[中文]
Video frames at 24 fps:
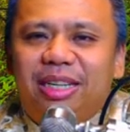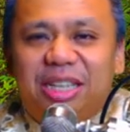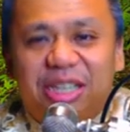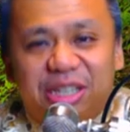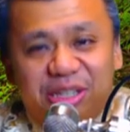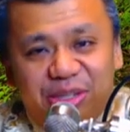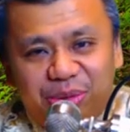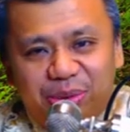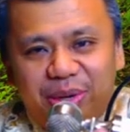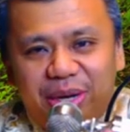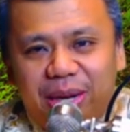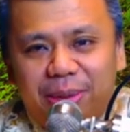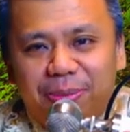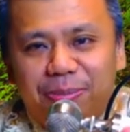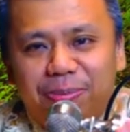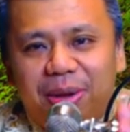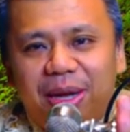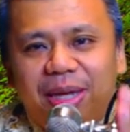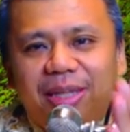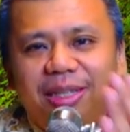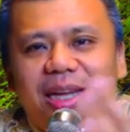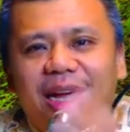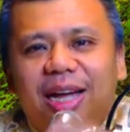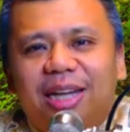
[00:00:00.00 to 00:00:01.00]
所以你
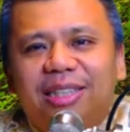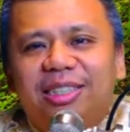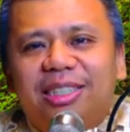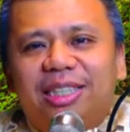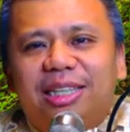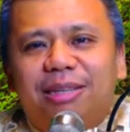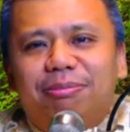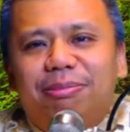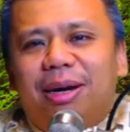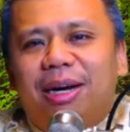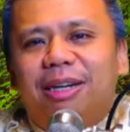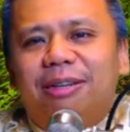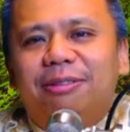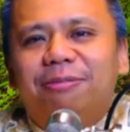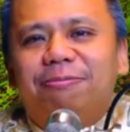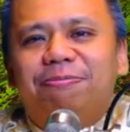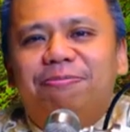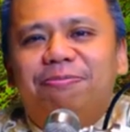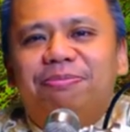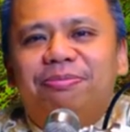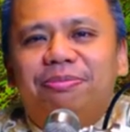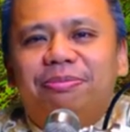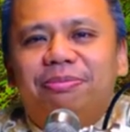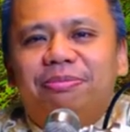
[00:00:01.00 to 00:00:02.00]
帮他这个忙，
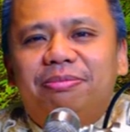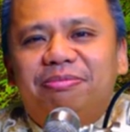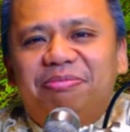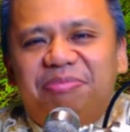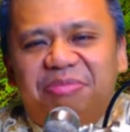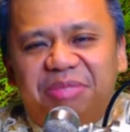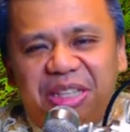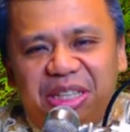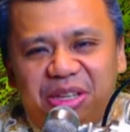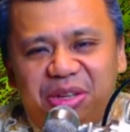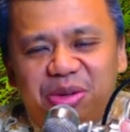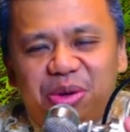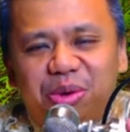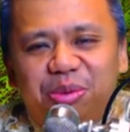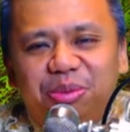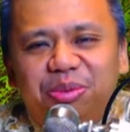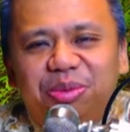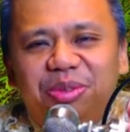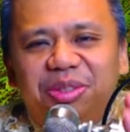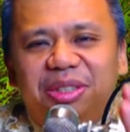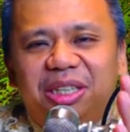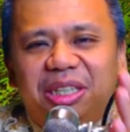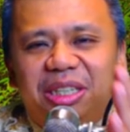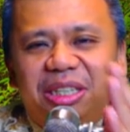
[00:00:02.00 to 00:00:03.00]
你
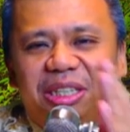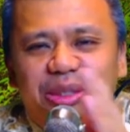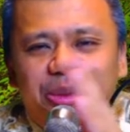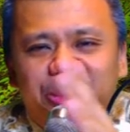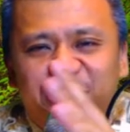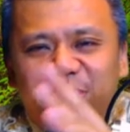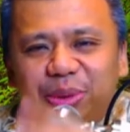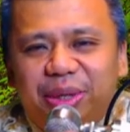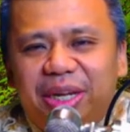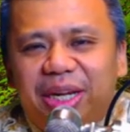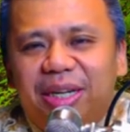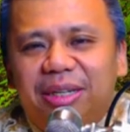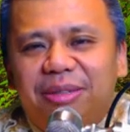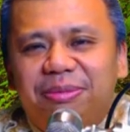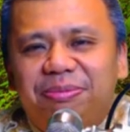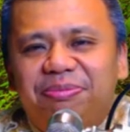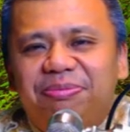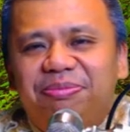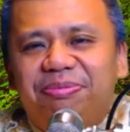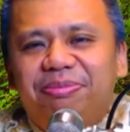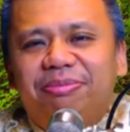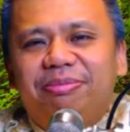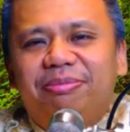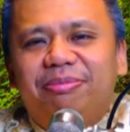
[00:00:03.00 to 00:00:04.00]
功德无量，
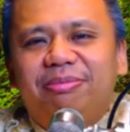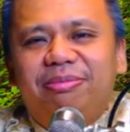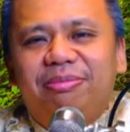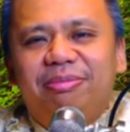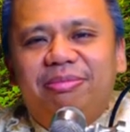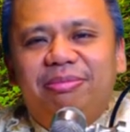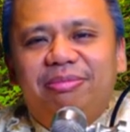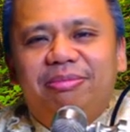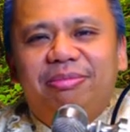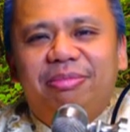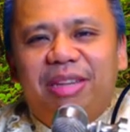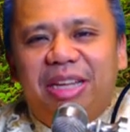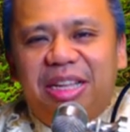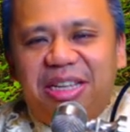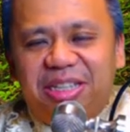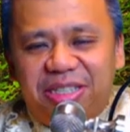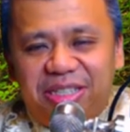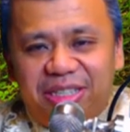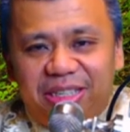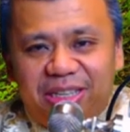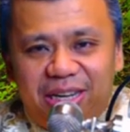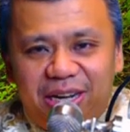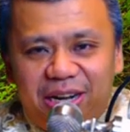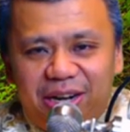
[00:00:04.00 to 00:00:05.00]
你
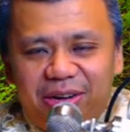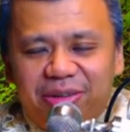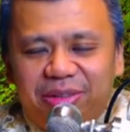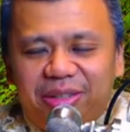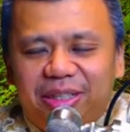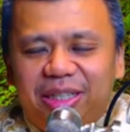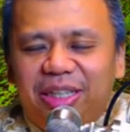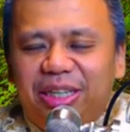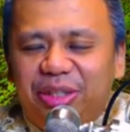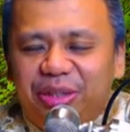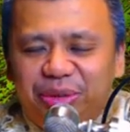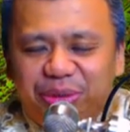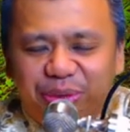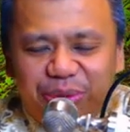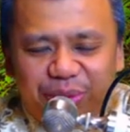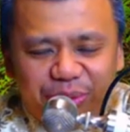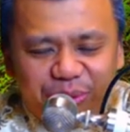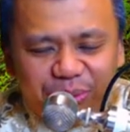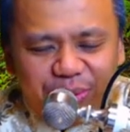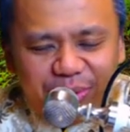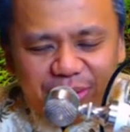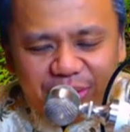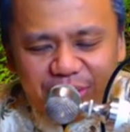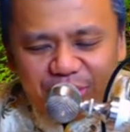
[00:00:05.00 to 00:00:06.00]
是一个好人，你绝
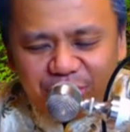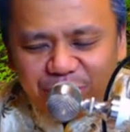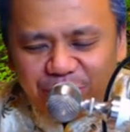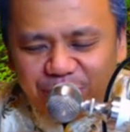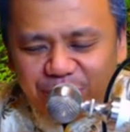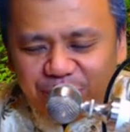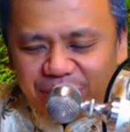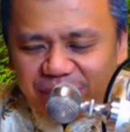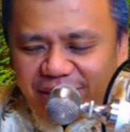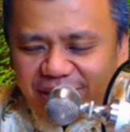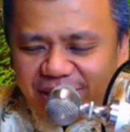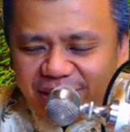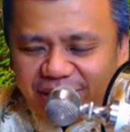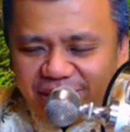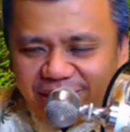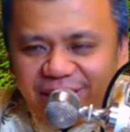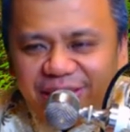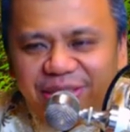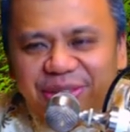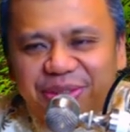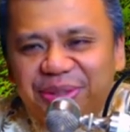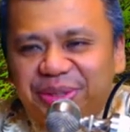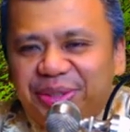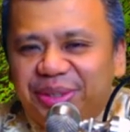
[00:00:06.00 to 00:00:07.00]
对做的是
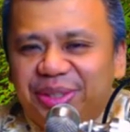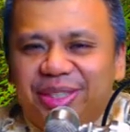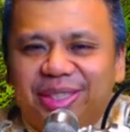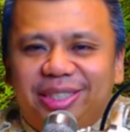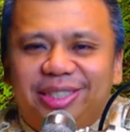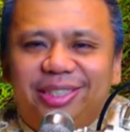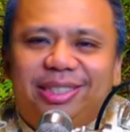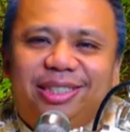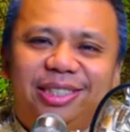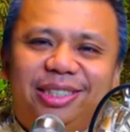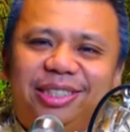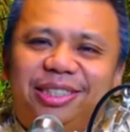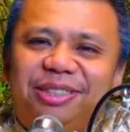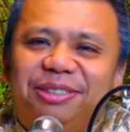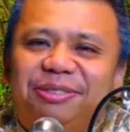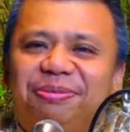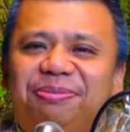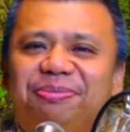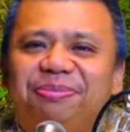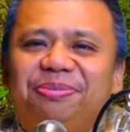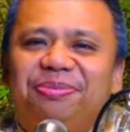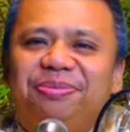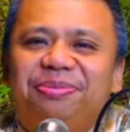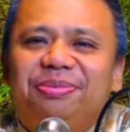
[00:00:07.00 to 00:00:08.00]
正确的事情。
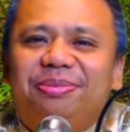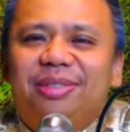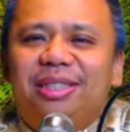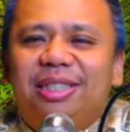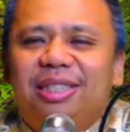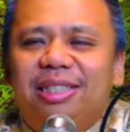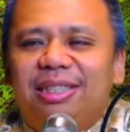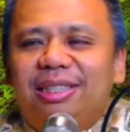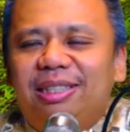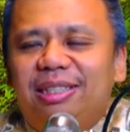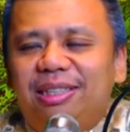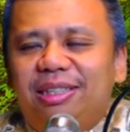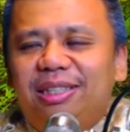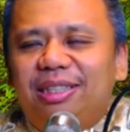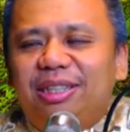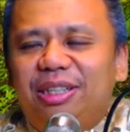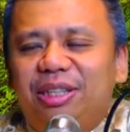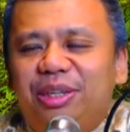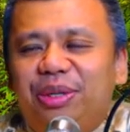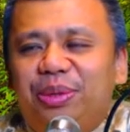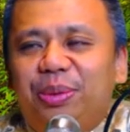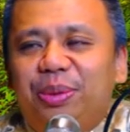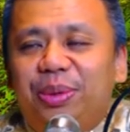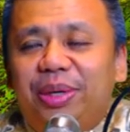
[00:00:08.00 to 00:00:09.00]

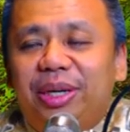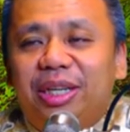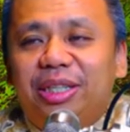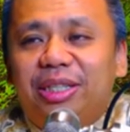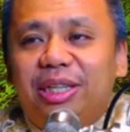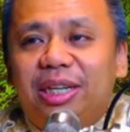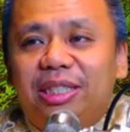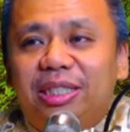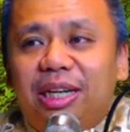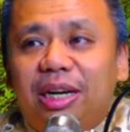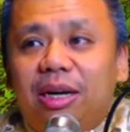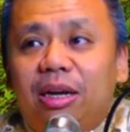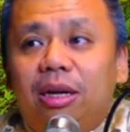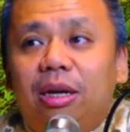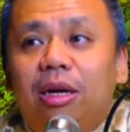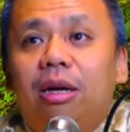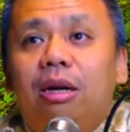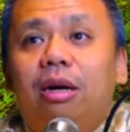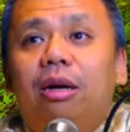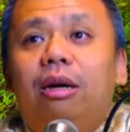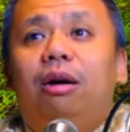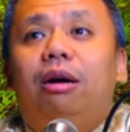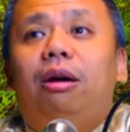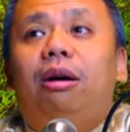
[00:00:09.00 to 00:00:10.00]
物理和尚想，
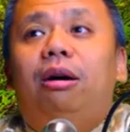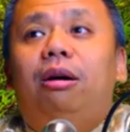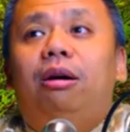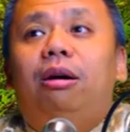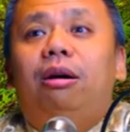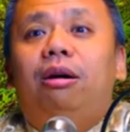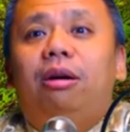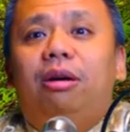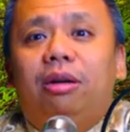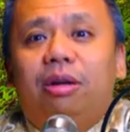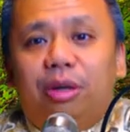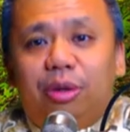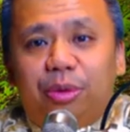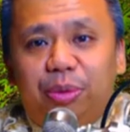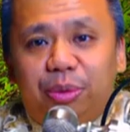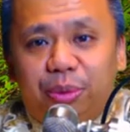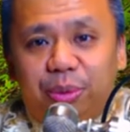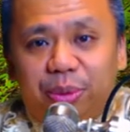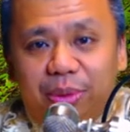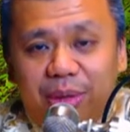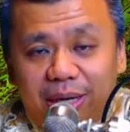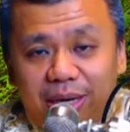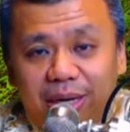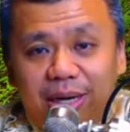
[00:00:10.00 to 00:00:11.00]
哦，
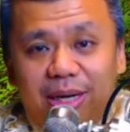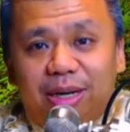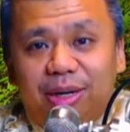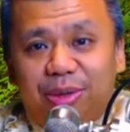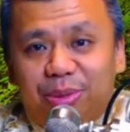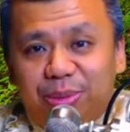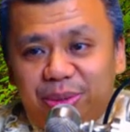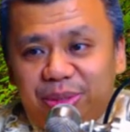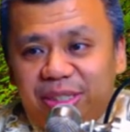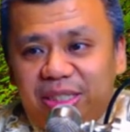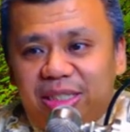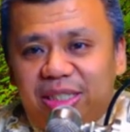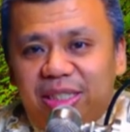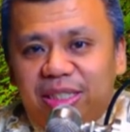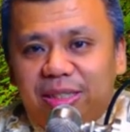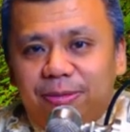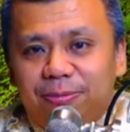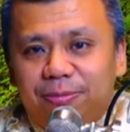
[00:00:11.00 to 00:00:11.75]
原来如此，